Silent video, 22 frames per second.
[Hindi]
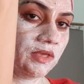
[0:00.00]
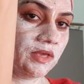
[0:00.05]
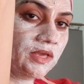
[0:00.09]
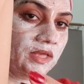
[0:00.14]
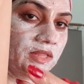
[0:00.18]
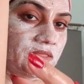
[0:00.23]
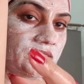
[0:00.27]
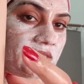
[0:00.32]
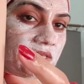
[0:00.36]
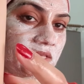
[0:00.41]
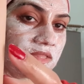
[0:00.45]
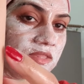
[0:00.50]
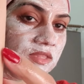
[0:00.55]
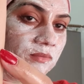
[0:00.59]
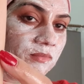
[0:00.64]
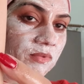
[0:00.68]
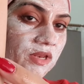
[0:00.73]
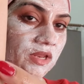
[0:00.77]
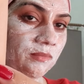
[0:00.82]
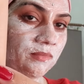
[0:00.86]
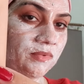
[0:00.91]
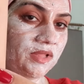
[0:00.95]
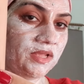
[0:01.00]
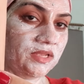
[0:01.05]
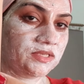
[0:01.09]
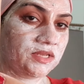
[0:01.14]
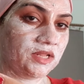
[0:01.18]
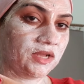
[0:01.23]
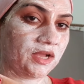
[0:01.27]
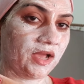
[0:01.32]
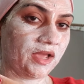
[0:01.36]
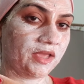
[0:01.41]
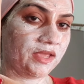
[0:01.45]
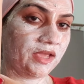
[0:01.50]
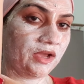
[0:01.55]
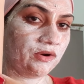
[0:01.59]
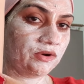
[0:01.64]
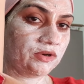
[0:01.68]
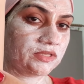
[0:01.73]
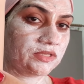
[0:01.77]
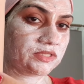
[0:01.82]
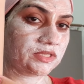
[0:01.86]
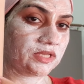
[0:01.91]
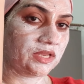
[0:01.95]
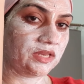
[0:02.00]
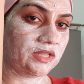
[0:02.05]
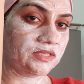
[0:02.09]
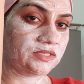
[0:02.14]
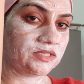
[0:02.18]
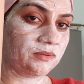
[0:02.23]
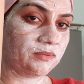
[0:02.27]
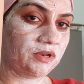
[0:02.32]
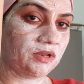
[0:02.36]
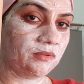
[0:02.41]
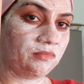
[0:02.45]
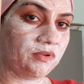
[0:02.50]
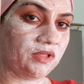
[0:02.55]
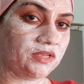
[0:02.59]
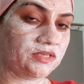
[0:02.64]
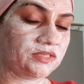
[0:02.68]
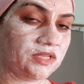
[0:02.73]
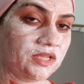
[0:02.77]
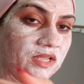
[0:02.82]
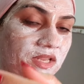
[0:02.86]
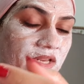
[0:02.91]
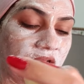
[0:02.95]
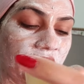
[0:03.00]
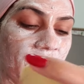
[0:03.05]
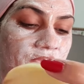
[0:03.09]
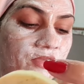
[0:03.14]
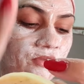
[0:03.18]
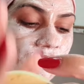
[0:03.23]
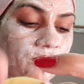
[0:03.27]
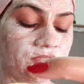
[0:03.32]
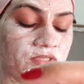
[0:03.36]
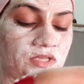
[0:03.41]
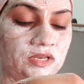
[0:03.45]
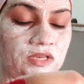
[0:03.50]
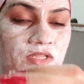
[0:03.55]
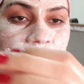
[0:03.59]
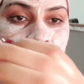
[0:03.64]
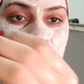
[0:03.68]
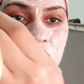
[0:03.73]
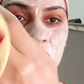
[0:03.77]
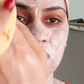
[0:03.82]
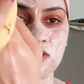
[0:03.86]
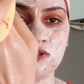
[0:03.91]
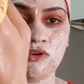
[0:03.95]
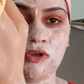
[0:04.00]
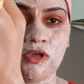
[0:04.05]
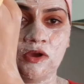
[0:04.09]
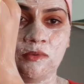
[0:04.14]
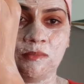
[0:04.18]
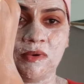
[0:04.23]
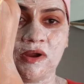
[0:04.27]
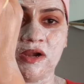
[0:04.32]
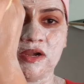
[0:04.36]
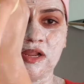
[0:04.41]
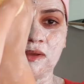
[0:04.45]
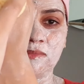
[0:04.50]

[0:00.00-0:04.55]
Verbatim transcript: इतनी इतनी मैंने ब्लीच लगाई है और इसके नीचे मैंने ब्लीच नहीं लगाई और इसके नीचे का जो है पार्ट